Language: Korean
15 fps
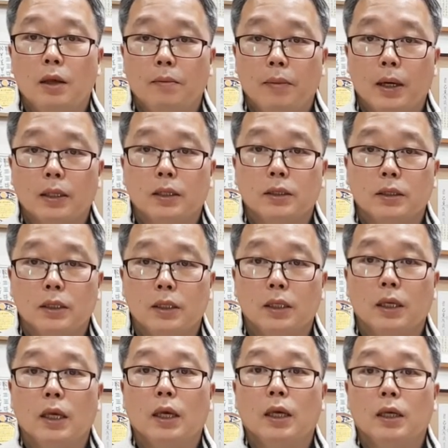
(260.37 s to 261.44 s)

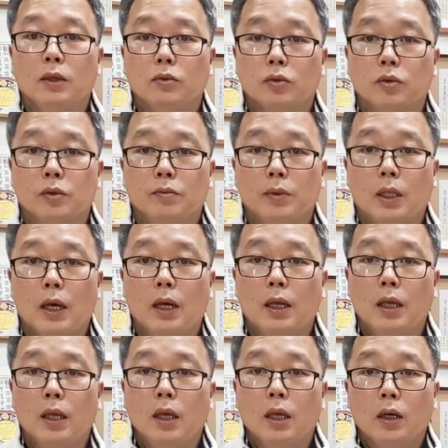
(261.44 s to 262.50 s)
받으시는 게 좋습니다.
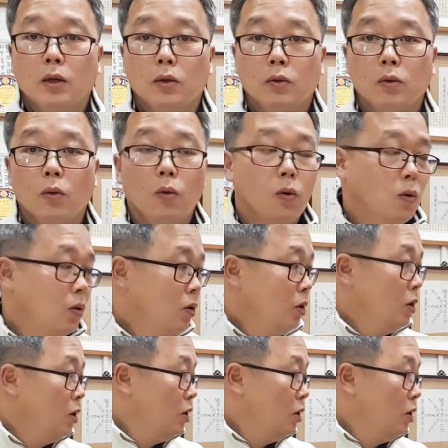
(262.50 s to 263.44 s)
그리고